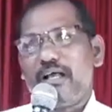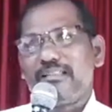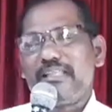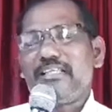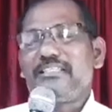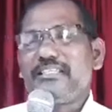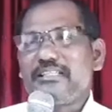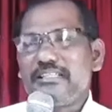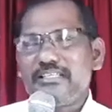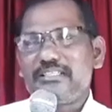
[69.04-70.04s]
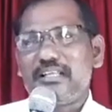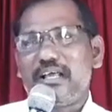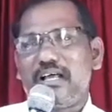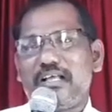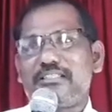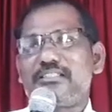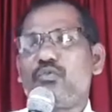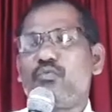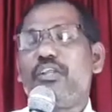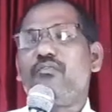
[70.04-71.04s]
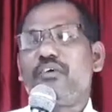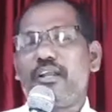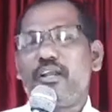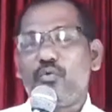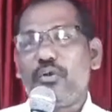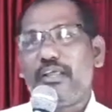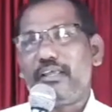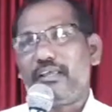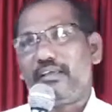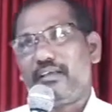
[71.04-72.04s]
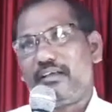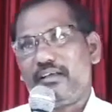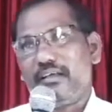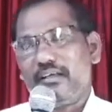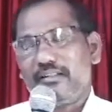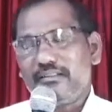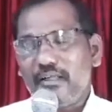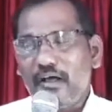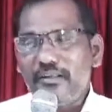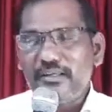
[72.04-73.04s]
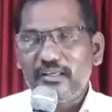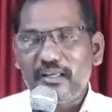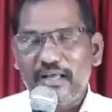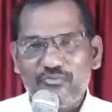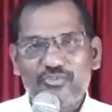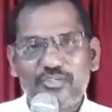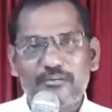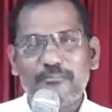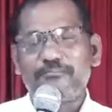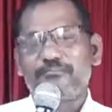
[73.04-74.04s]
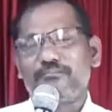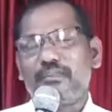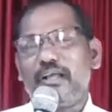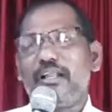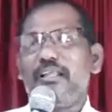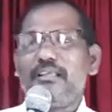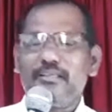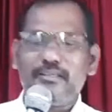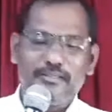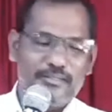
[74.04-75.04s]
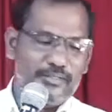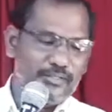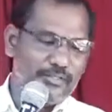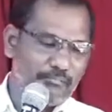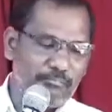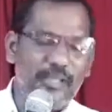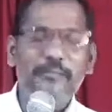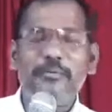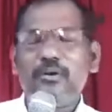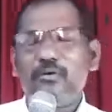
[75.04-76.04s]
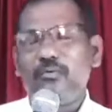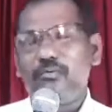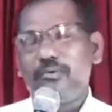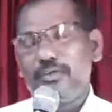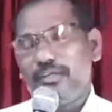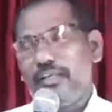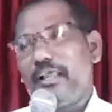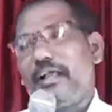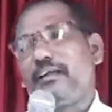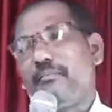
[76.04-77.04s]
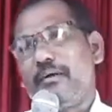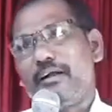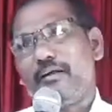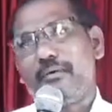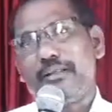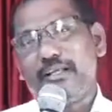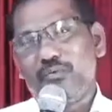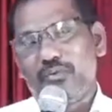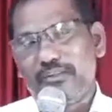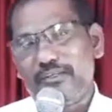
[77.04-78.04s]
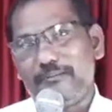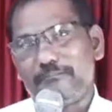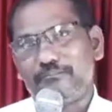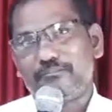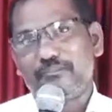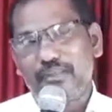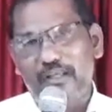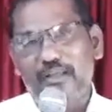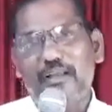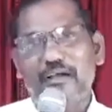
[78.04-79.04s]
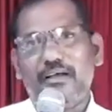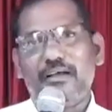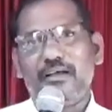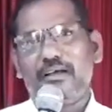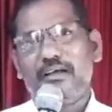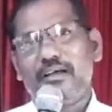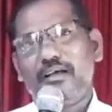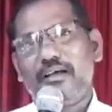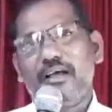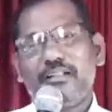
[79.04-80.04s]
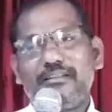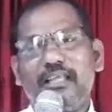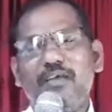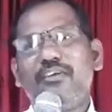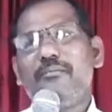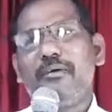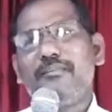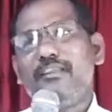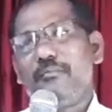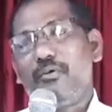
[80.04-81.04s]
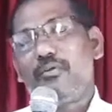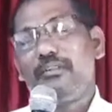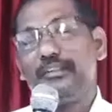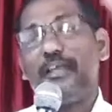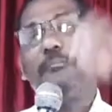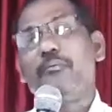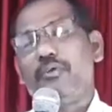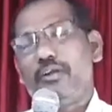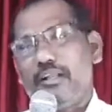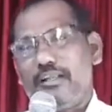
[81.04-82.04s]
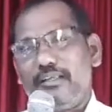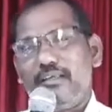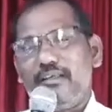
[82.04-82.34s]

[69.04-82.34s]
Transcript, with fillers: దంచి తీసిన అచ్చ ఒలివల నూనె దానికి అవసరం అని బైబిల్లో ఈ లేఖన భాగం మనకి ఉంది అనగా దేవుని మందిరంలో దీపం ఉండాలి